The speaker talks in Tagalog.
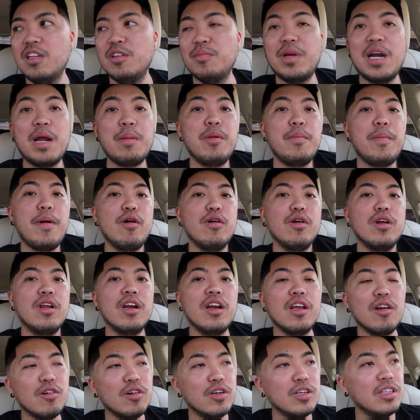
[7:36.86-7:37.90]
Marami pa ako
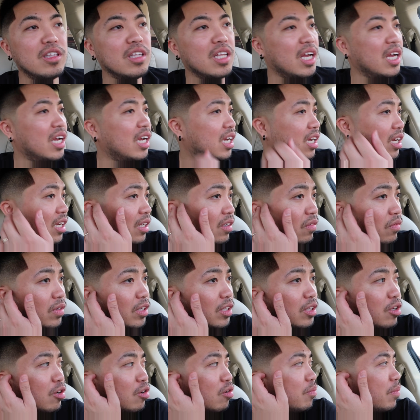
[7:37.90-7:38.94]
re-record na
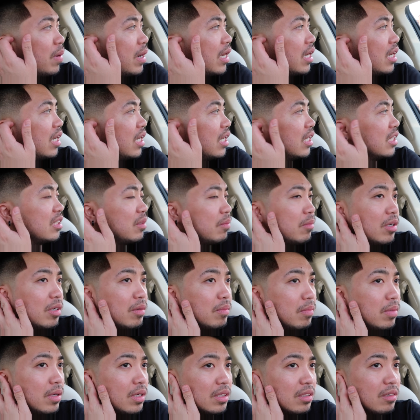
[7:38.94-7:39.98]
video para nga sa mga
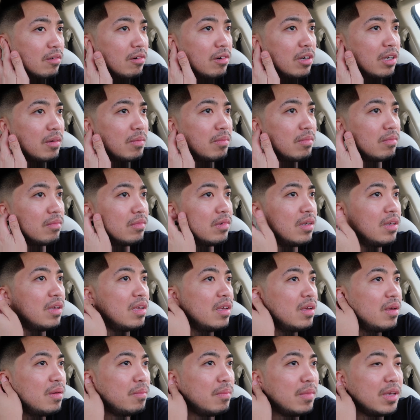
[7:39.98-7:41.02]
brand collab.
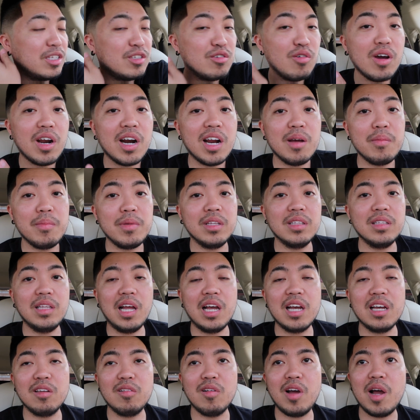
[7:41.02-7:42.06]
Medyo karaming
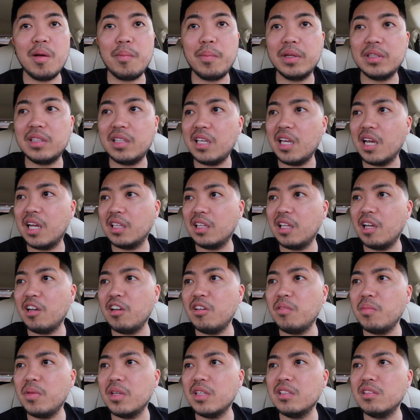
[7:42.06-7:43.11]
tayo, apat yata
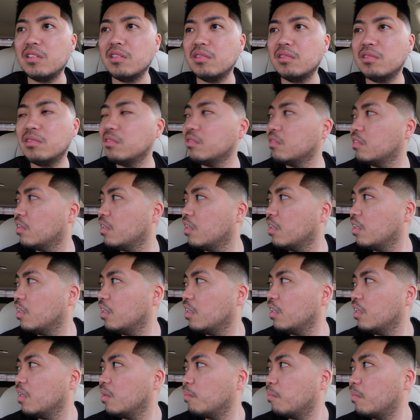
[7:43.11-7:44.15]
yun, medyo
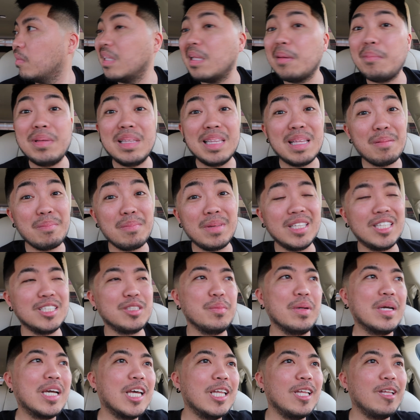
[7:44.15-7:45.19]
madami-dami. Tapos
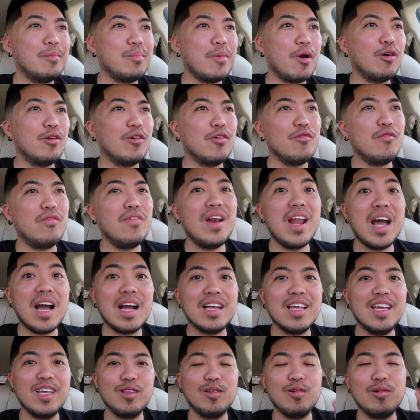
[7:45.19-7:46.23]
mag-edit pa ako ng vlog
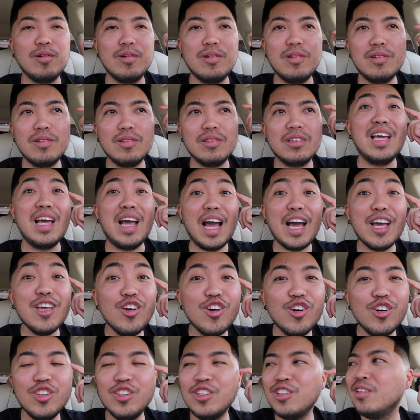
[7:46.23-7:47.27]
ito.
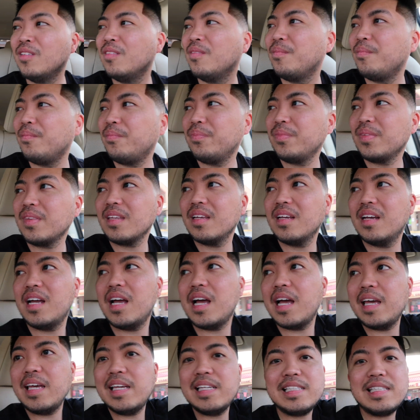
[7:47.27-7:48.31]
Ayun,
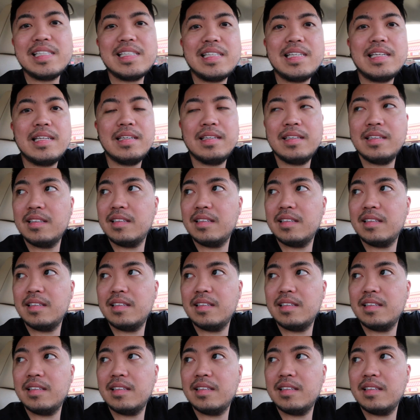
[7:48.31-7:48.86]
heist.